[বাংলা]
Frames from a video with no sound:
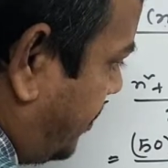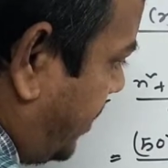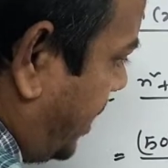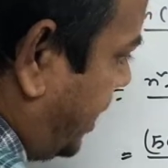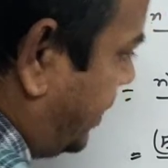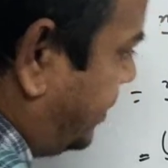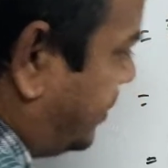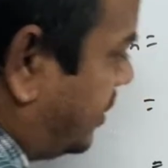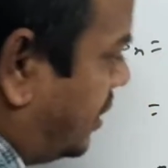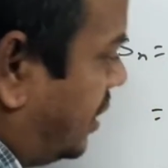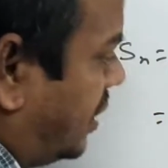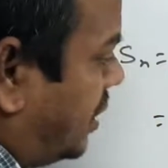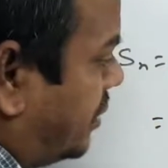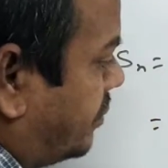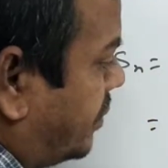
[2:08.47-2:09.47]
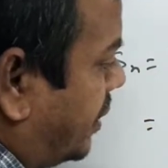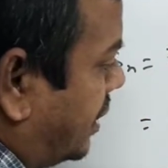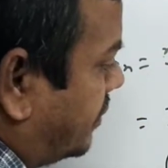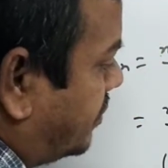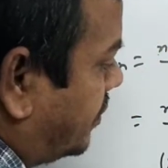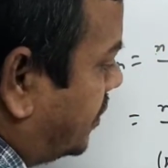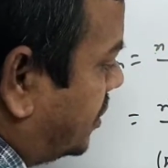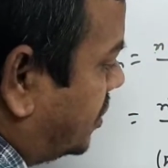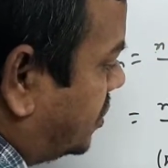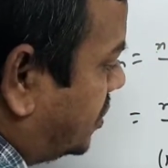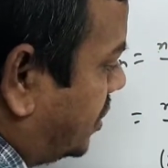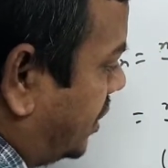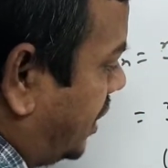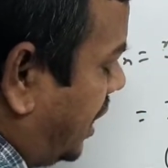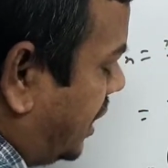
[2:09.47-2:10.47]
পাঁচ পাঁচ পঁচিশ
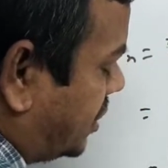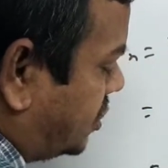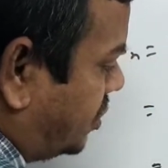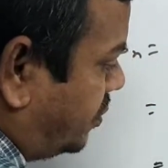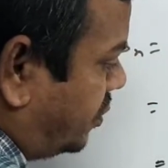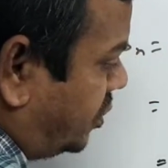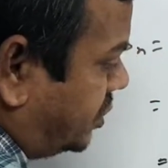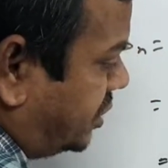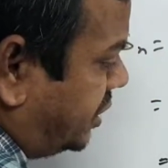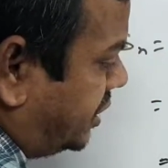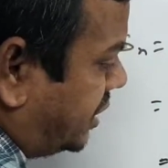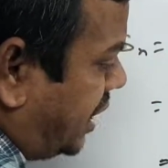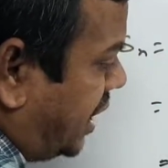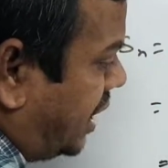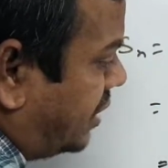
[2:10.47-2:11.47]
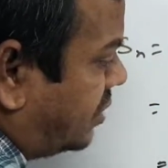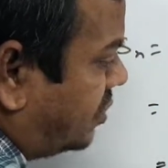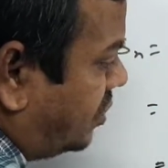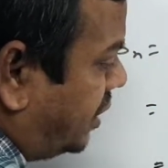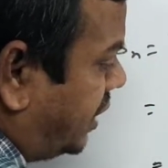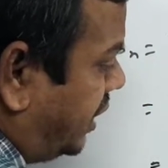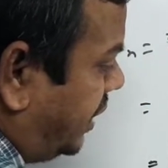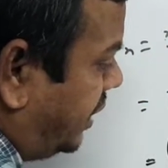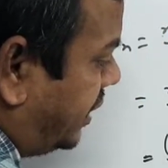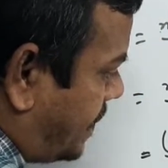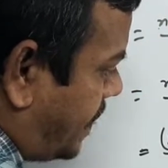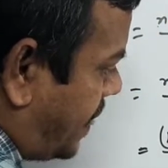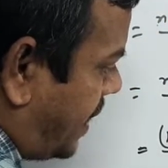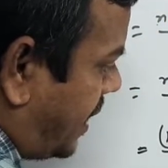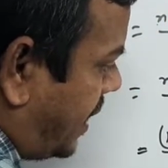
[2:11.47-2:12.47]
মানে একশো পঁচিশ আর দুয়ে
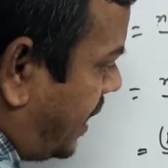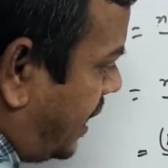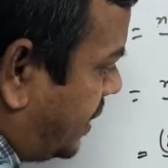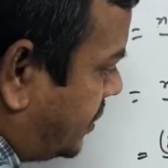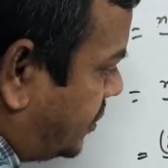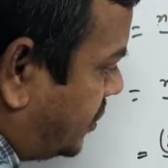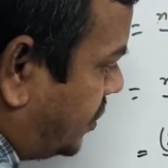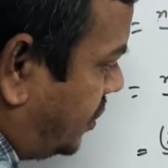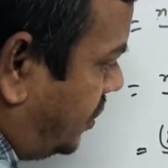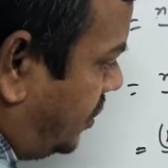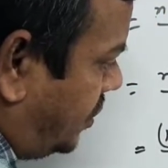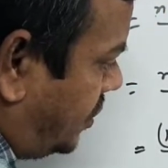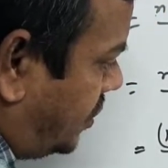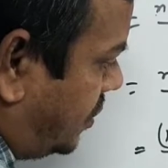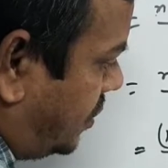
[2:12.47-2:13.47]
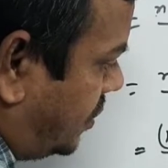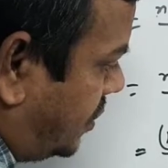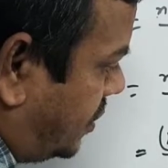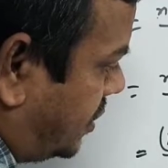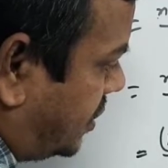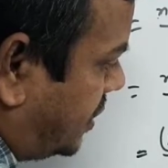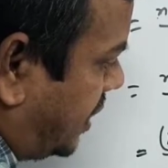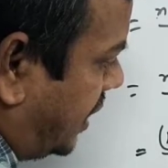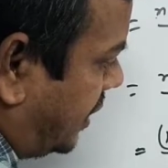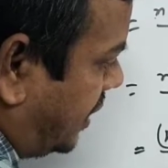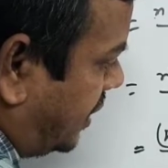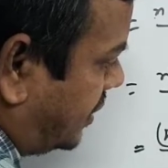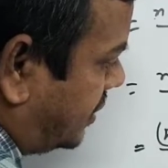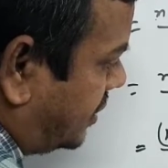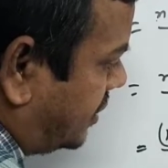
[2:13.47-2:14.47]
একশো সাতাশ